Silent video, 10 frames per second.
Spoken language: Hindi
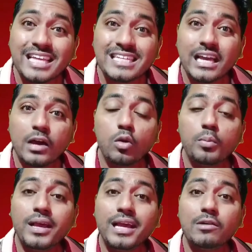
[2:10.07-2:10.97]
तेजी का
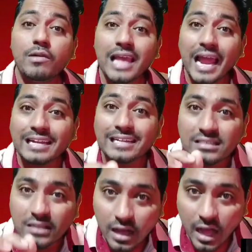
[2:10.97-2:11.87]
रोल प्ले करने वाली
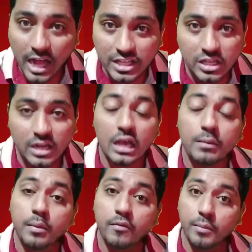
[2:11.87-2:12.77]
एक्ट्रेस आंचल
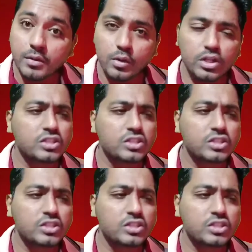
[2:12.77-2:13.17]
का भी परफॉर्मेंस